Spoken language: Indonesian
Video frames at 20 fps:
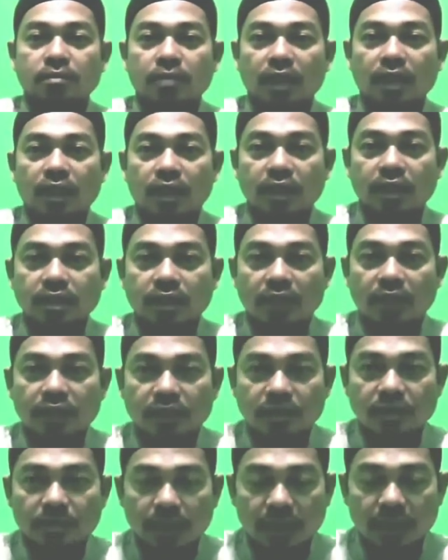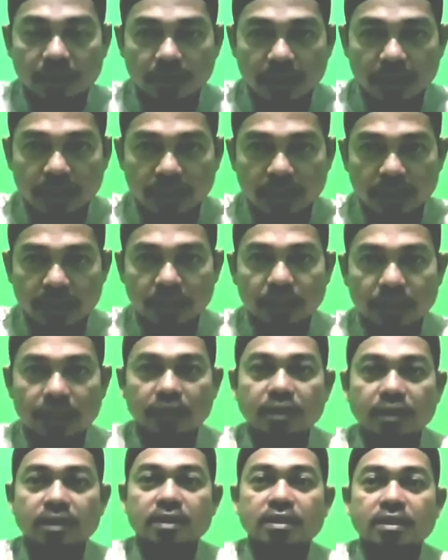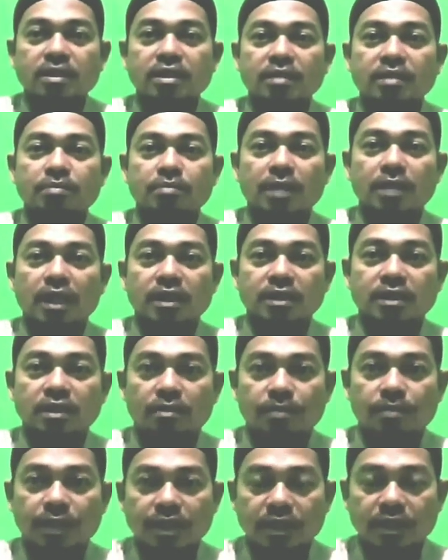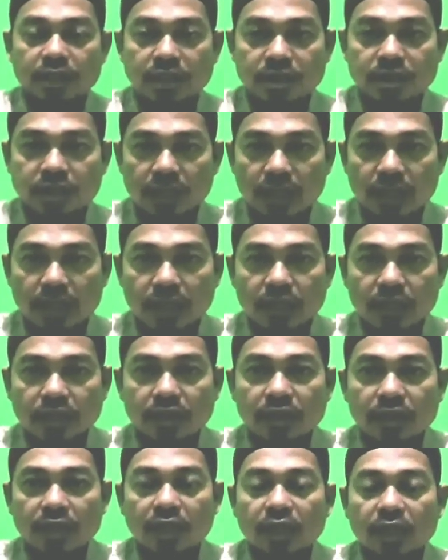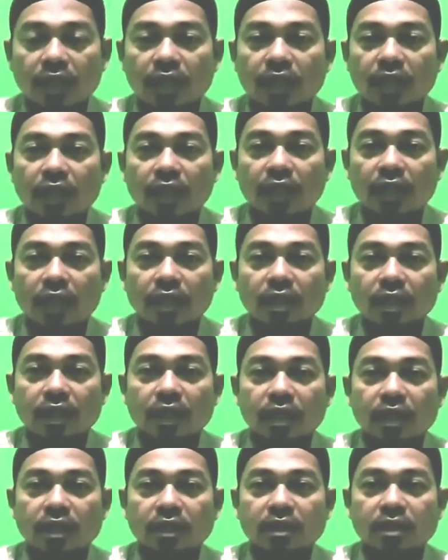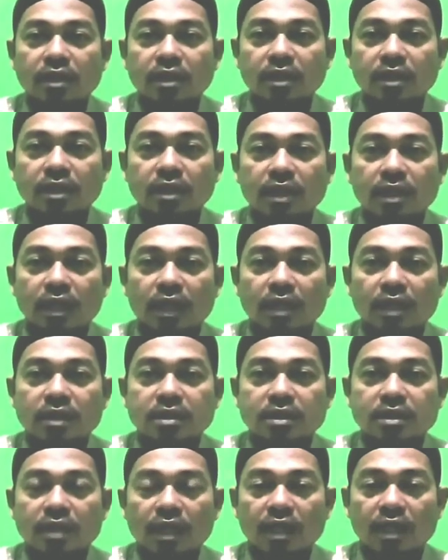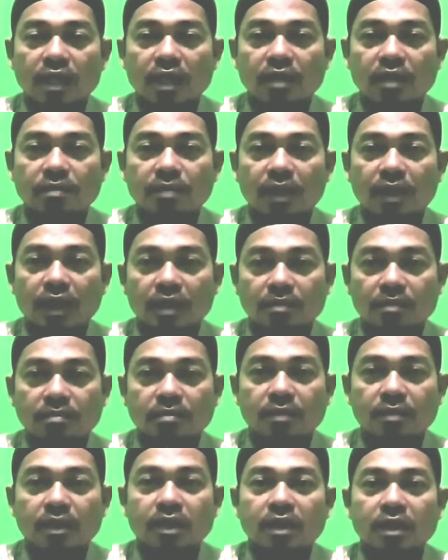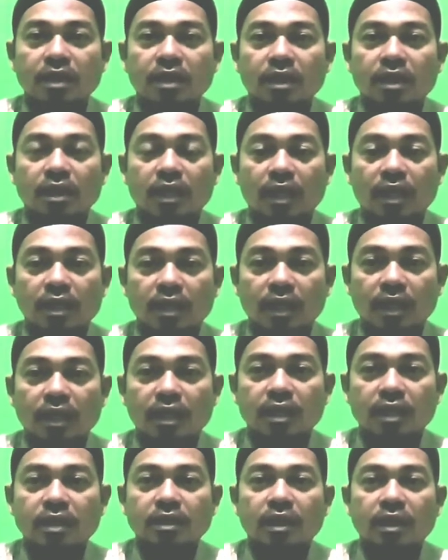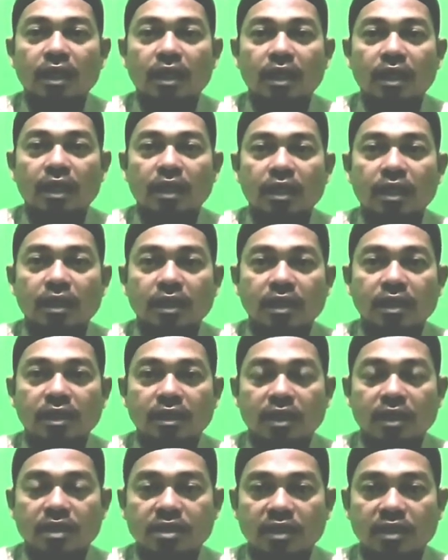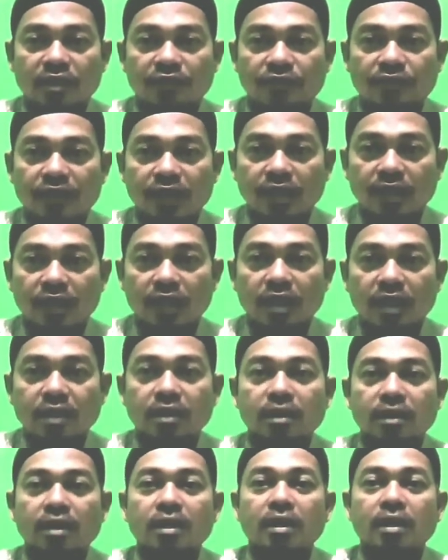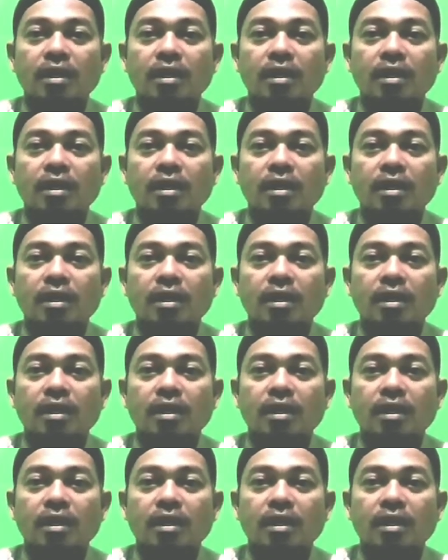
maka jangan kemana-mana simak sampai selesai agar tidak salah paham karena yang akan kita sampaikan